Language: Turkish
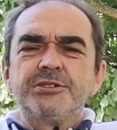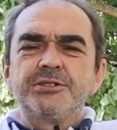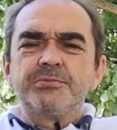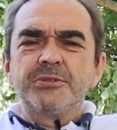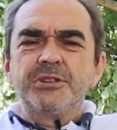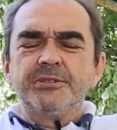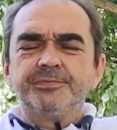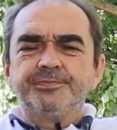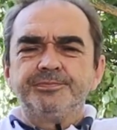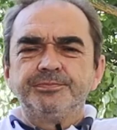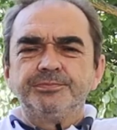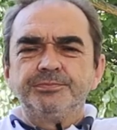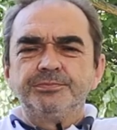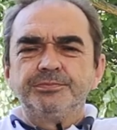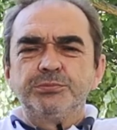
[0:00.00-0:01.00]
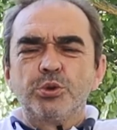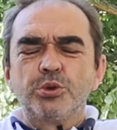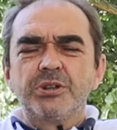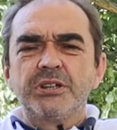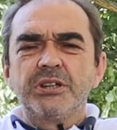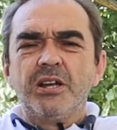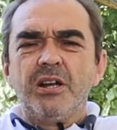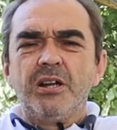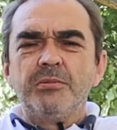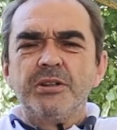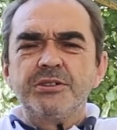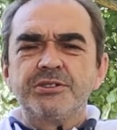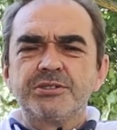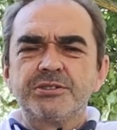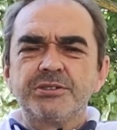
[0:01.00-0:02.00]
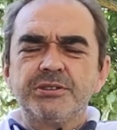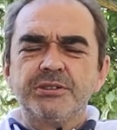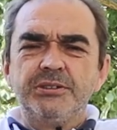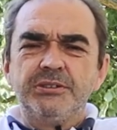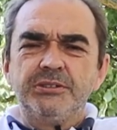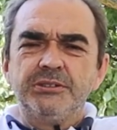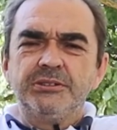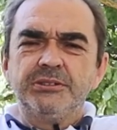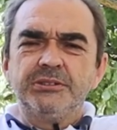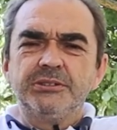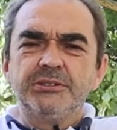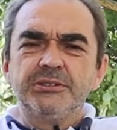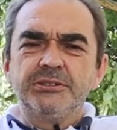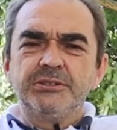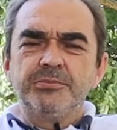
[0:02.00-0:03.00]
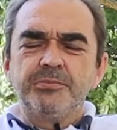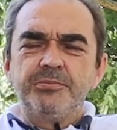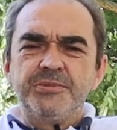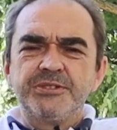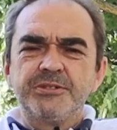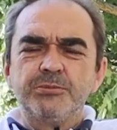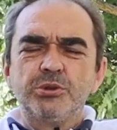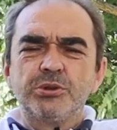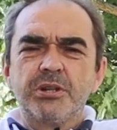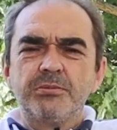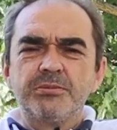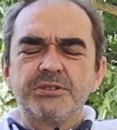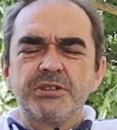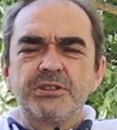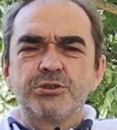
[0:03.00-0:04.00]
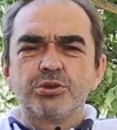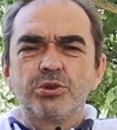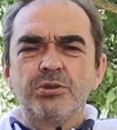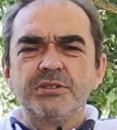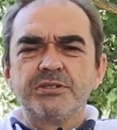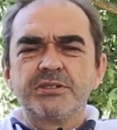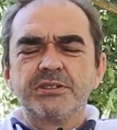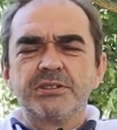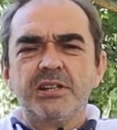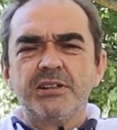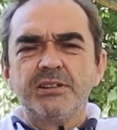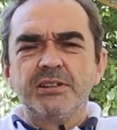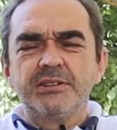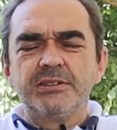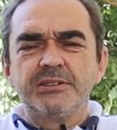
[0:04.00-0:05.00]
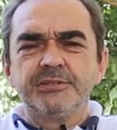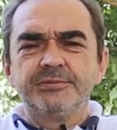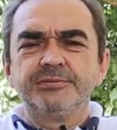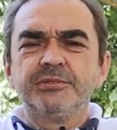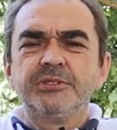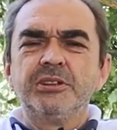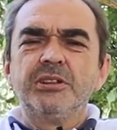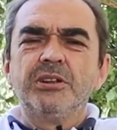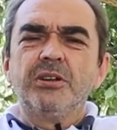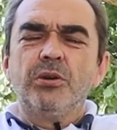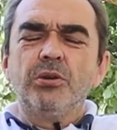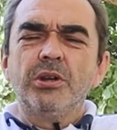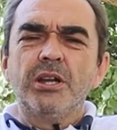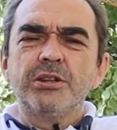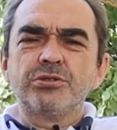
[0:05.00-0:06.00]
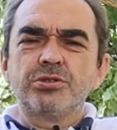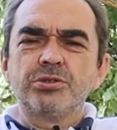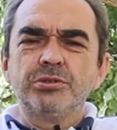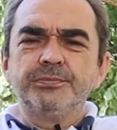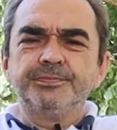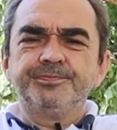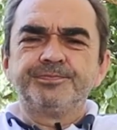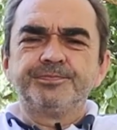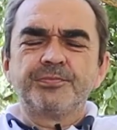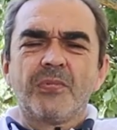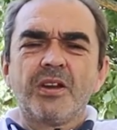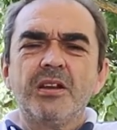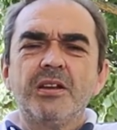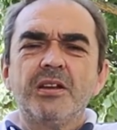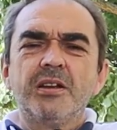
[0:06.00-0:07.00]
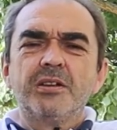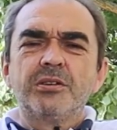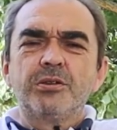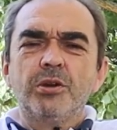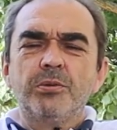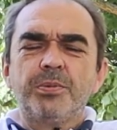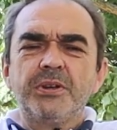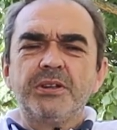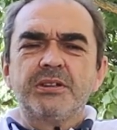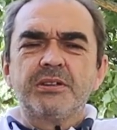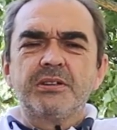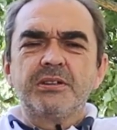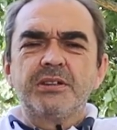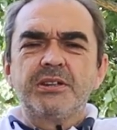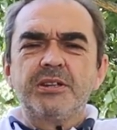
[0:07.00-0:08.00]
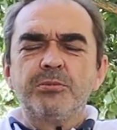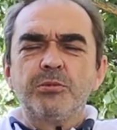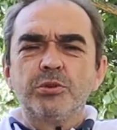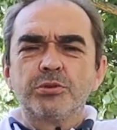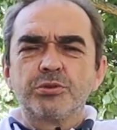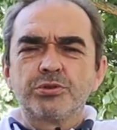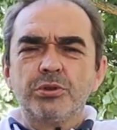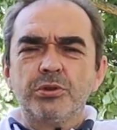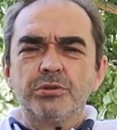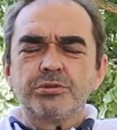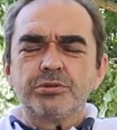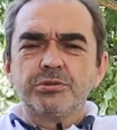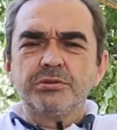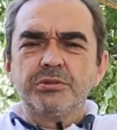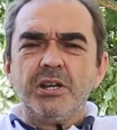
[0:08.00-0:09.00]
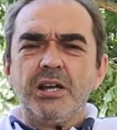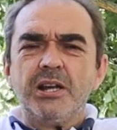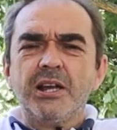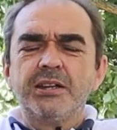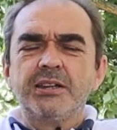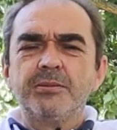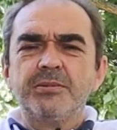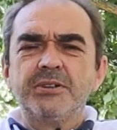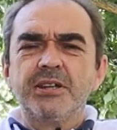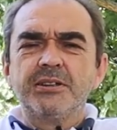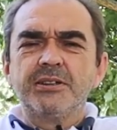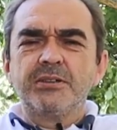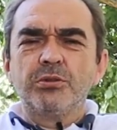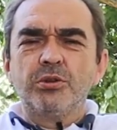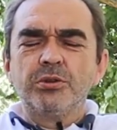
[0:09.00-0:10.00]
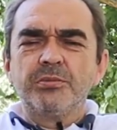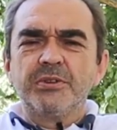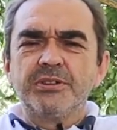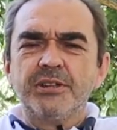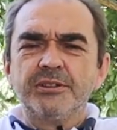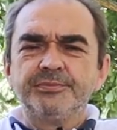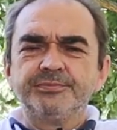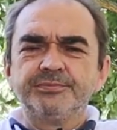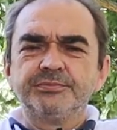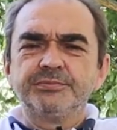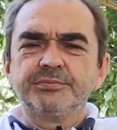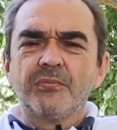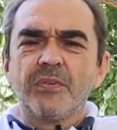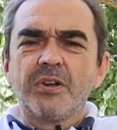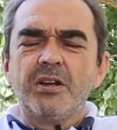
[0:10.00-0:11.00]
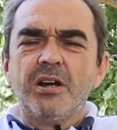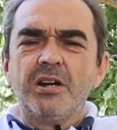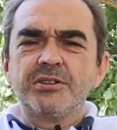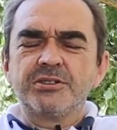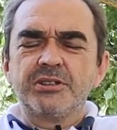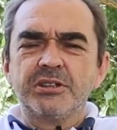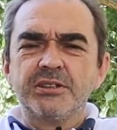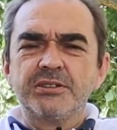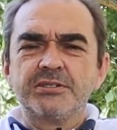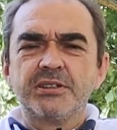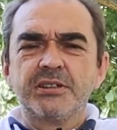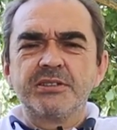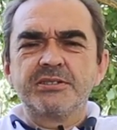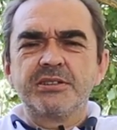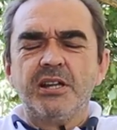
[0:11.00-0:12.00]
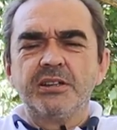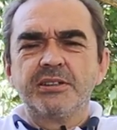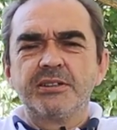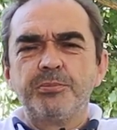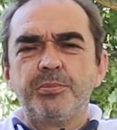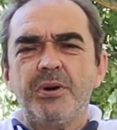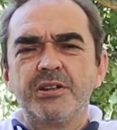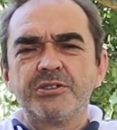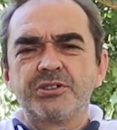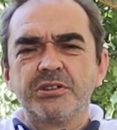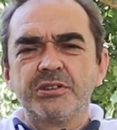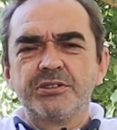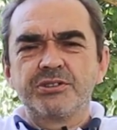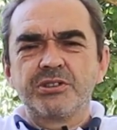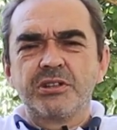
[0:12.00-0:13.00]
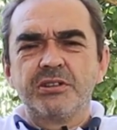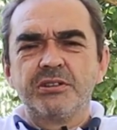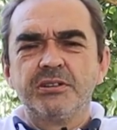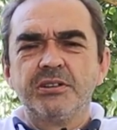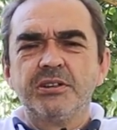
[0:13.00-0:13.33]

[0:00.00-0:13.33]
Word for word: Şimdi buradaki amaç ee, bizim ülkemizdeki çoğu insanın anladığı olay şu. Köpek kim olursa olsun herhangi bir neden olmadan karşıdaki insana saldırıp parçalayacak.